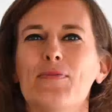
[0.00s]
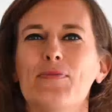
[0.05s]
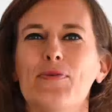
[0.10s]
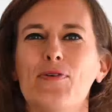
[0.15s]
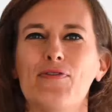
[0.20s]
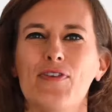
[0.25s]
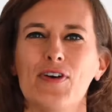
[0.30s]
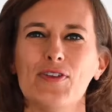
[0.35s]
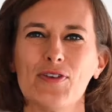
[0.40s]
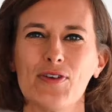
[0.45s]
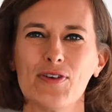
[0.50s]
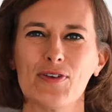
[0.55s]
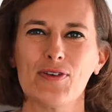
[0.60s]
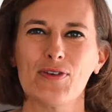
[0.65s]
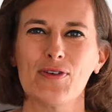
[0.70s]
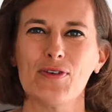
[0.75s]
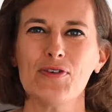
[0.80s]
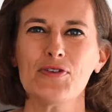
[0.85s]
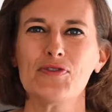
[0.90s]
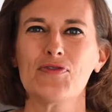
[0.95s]
Pour votre
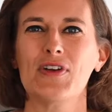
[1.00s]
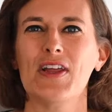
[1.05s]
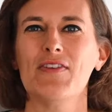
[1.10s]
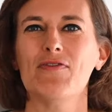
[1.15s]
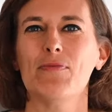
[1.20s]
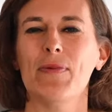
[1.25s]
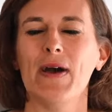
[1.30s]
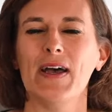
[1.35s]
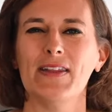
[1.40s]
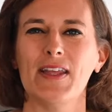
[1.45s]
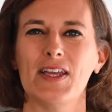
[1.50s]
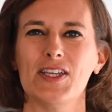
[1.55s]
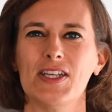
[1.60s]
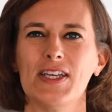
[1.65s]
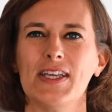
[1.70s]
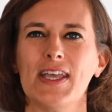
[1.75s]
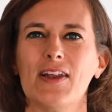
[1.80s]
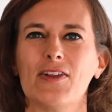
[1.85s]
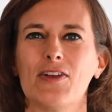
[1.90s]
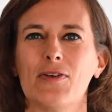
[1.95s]
cure, je voulais vous
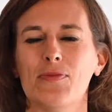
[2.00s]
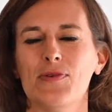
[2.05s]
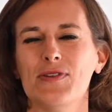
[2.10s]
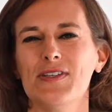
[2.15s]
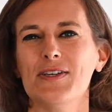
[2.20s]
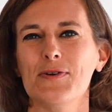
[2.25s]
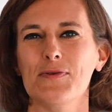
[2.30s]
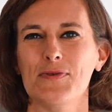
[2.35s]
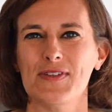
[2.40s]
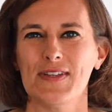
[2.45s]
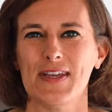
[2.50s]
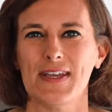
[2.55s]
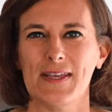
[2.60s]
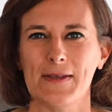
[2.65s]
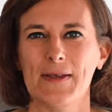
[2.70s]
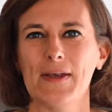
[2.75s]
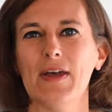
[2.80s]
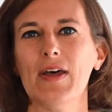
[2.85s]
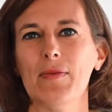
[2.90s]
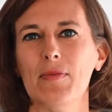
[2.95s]
partager quelques petits conseils.
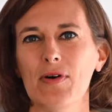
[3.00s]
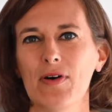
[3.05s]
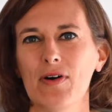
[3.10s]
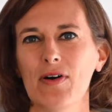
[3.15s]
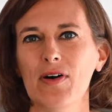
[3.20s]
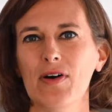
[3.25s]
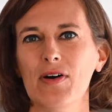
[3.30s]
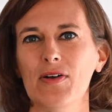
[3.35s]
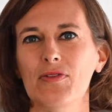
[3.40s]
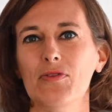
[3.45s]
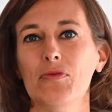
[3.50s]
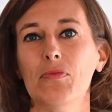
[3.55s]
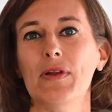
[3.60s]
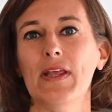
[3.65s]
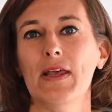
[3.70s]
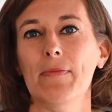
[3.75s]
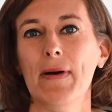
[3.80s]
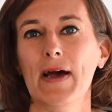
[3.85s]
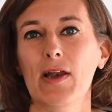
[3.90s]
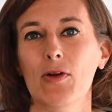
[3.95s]
Tout d'abord,
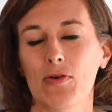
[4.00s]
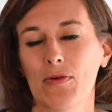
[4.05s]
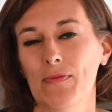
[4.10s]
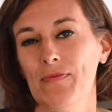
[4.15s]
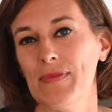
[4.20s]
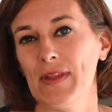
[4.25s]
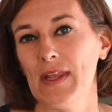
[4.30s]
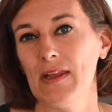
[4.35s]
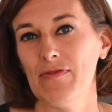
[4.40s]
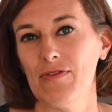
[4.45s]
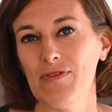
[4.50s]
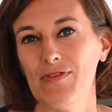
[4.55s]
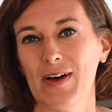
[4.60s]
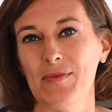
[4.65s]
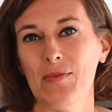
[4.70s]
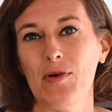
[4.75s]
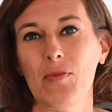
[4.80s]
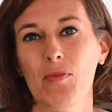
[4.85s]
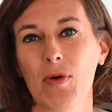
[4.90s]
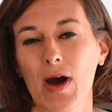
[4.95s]
n'oubliez pas l'eau. Il faut
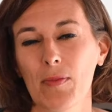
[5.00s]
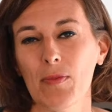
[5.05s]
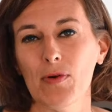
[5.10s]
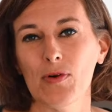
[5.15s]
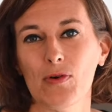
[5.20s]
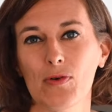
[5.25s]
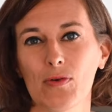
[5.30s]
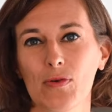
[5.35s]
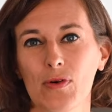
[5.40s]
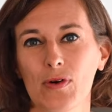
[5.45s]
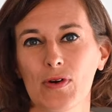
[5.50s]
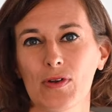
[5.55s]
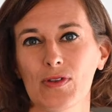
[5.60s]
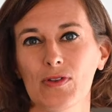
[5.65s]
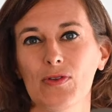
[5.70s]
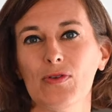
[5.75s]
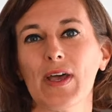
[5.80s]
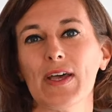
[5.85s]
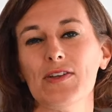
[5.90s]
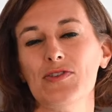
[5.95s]
vraiment en boire beaucoup.
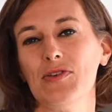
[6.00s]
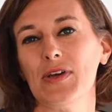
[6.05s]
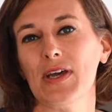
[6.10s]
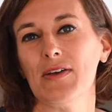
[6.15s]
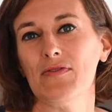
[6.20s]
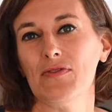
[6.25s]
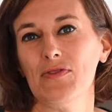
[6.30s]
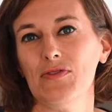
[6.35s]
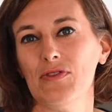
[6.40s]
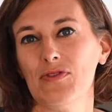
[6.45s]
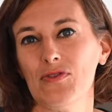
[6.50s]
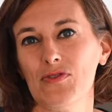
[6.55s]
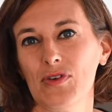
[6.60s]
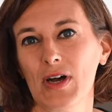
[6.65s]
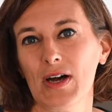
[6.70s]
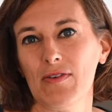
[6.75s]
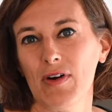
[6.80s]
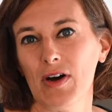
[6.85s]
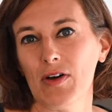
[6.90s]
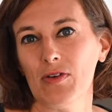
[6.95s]
Donc assurez-vous de
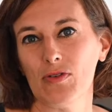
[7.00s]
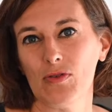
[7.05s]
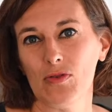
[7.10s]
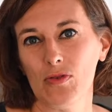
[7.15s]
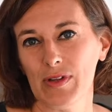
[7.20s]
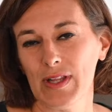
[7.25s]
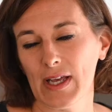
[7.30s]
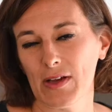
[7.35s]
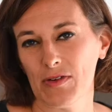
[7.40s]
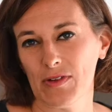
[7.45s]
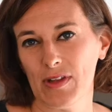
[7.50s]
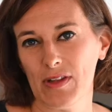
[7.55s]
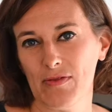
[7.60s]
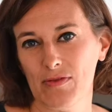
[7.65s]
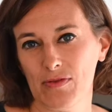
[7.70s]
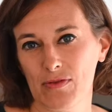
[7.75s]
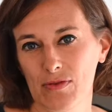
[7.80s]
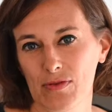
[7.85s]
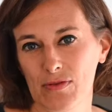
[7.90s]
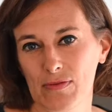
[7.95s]
toujours avoir une gourde à côté de
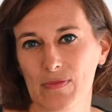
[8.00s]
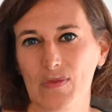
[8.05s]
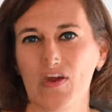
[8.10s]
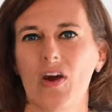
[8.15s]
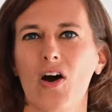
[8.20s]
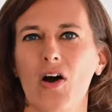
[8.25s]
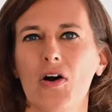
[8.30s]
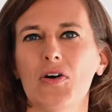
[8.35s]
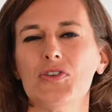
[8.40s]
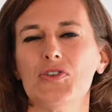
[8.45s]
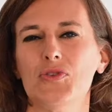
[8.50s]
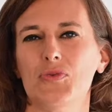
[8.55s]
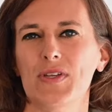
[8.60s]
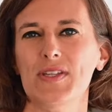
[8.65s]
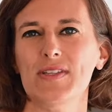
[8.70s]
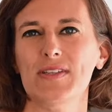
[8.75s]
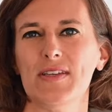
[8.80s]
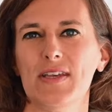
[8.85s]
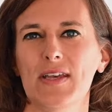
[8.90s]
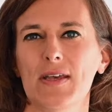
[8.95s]
vous.
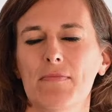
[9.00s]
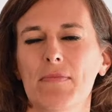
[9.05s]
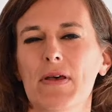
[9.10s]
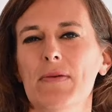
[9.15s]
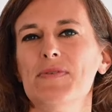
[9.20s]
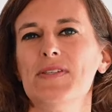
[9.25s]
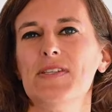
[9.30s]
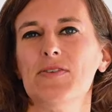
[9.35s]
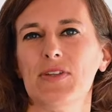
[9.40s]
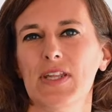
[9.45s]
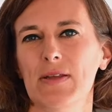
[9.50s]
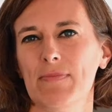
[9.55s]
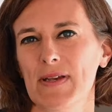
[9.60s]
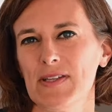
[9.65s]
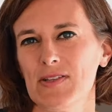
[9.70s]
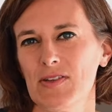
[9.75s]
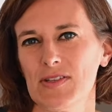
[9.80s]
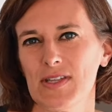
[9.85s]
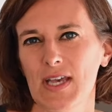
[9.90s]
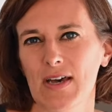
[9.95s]
Ensuite, même si on n'est pas
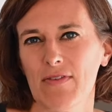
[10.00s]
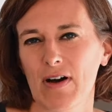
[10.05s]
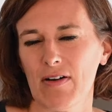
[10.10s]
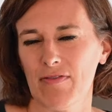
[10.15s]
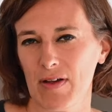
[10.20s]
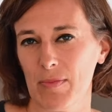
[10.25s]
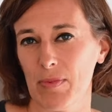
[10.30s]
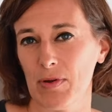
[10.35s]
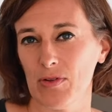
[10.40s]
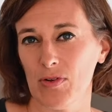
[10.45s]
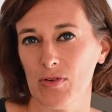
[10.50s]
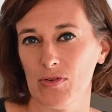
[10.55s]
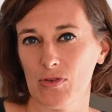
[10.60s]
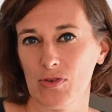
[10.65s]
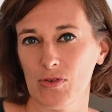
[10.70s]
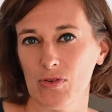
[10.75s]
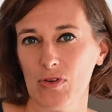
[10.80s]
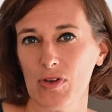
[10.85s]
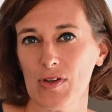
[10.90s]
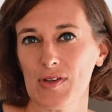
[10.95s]
censé avoir faim pendant une
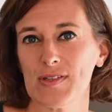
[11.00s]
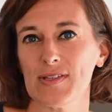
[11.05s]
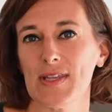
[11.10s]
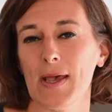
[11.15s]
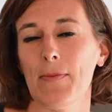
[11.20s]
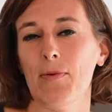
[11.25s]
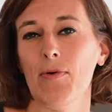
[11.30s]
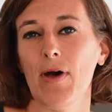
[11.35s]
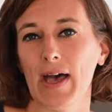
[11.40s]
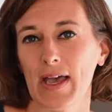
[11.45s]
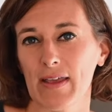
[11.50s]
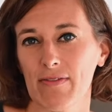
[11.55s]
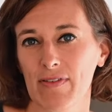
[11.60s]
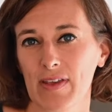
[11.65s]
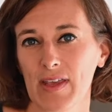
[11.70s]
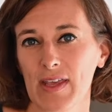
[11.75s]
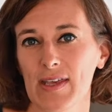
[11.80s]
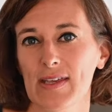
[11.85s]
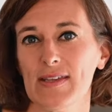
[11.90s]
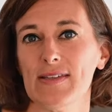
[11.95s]
cure, ça peut
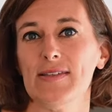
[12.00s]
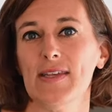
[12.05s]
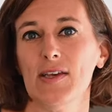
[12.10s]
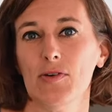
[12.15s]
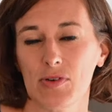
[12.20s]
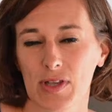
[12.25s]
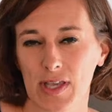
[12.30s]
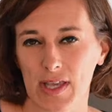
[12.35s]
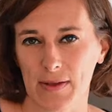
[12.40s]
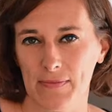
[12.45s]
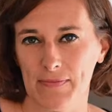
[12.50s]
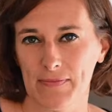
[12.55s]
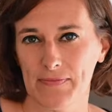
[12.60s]
arriver et c'est ok.